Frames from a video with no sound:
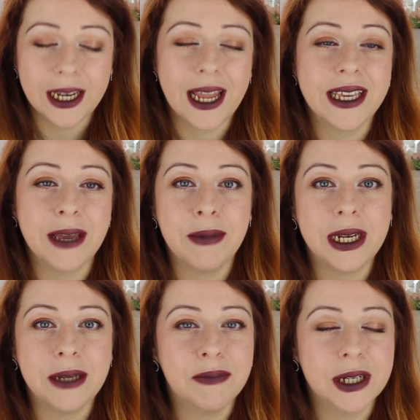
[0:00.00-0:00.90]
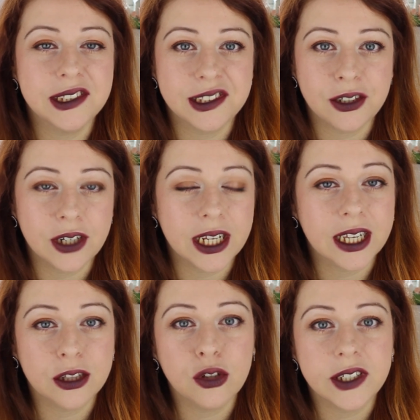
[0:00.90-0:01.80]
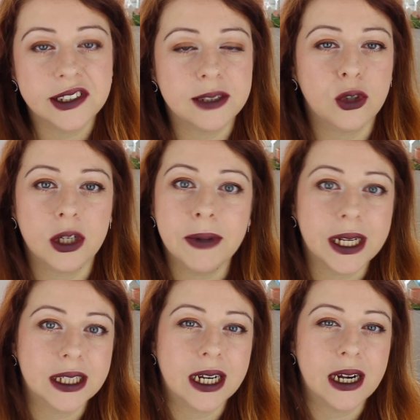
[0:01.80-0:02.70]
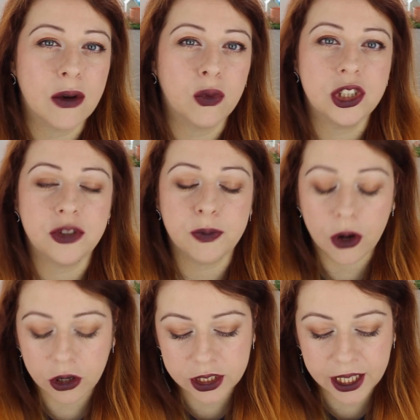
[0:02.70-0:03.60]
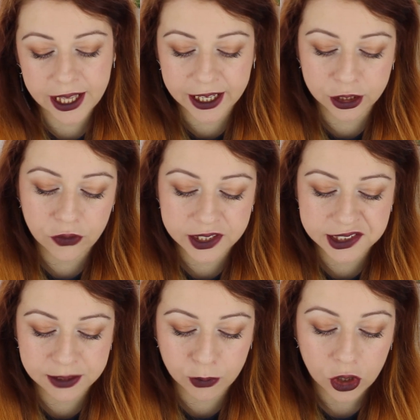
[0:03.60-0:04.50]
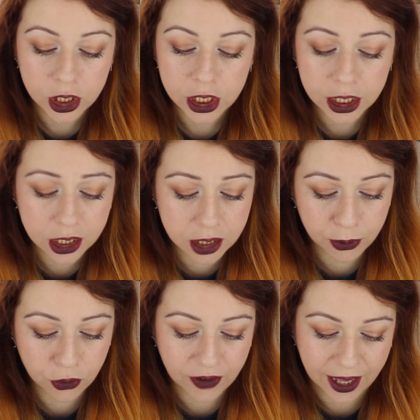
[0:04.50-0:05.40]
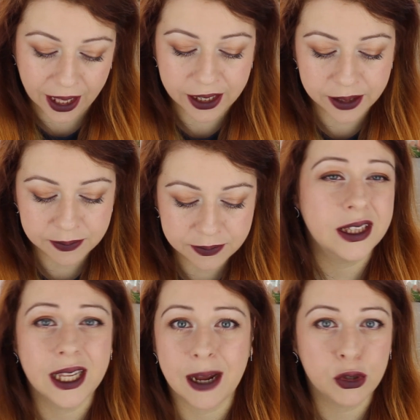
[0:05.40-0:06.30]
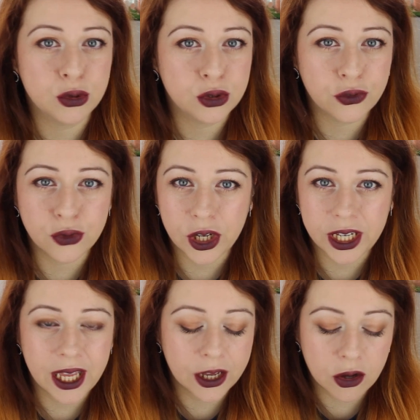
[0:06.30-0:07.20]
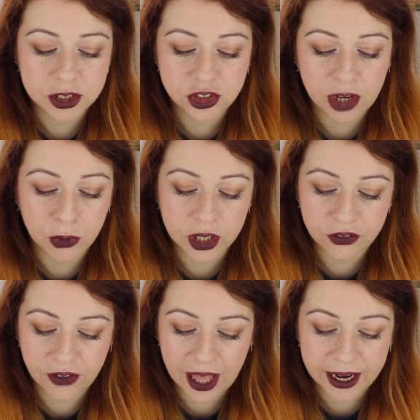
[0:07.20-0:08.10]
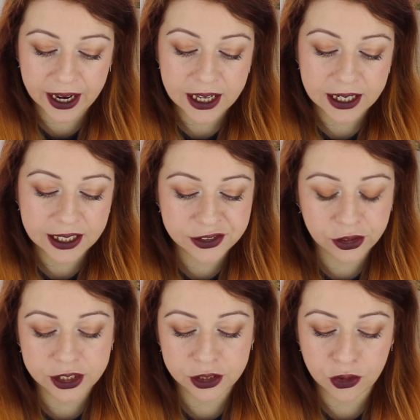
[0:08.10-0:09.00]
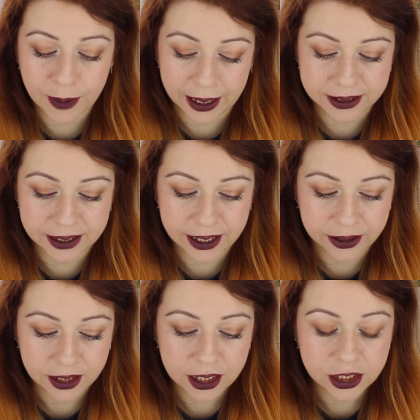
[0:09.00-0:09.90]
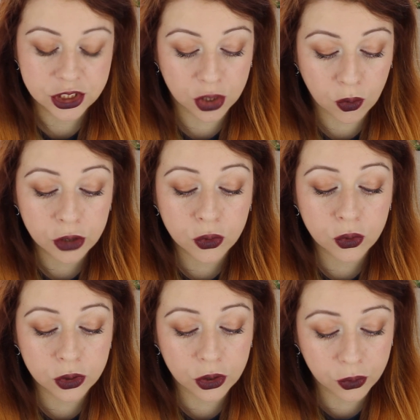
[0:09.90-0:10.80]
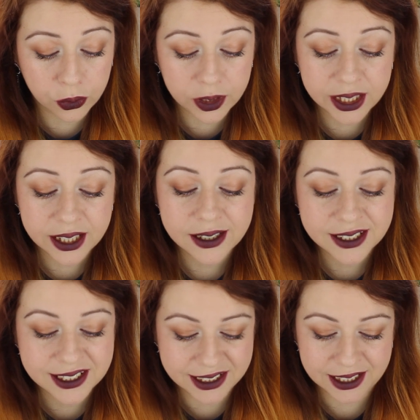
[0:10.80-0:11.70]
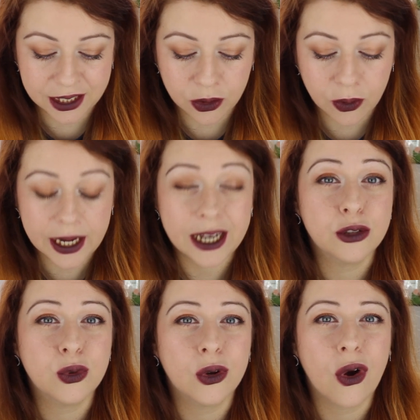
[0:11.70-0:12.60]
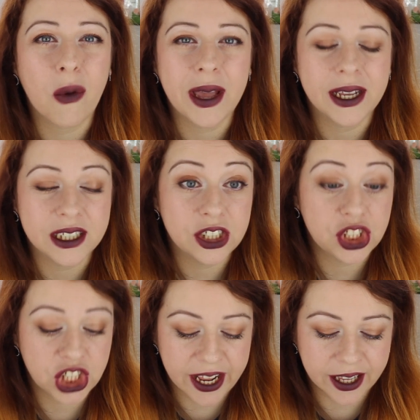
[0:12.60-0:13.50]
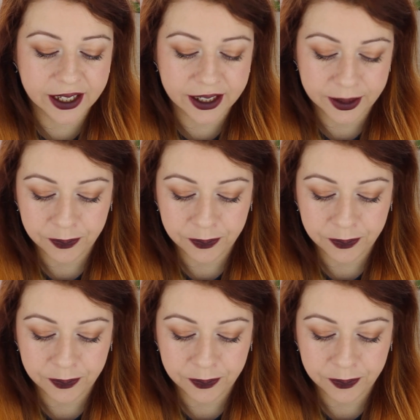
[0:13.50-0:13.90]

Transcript: lei ebbe l'impressione che dovessimo riprendere la Ouija board e che dovessimo riprovare. Tirammo tutto fuori e cominciammo a rifare le solite domande. C'è qualcuno qui? Sì. Qual è il tuo nome? Jack.